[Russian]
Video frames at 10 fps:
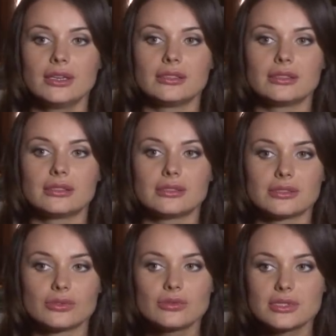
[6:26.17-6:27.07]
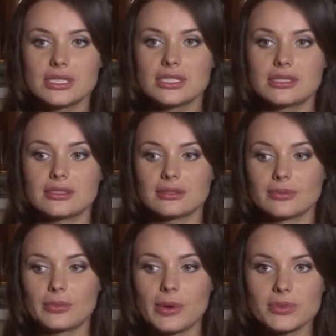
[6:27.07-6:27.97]
Э, ну, здесь
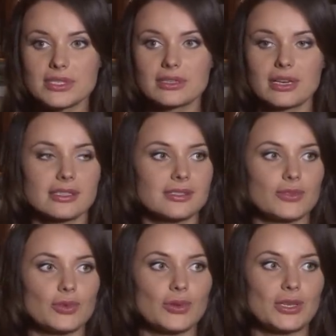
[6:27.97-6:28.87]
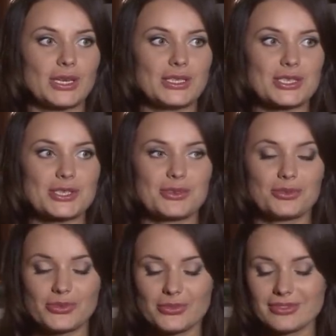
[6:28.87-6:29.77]
э, папа сыграл свою роль, конечно.
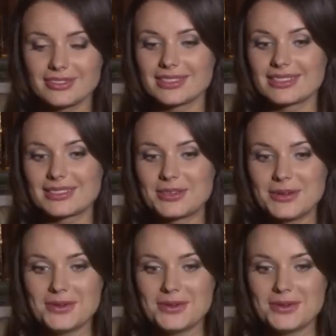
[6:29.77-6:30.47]
Он э,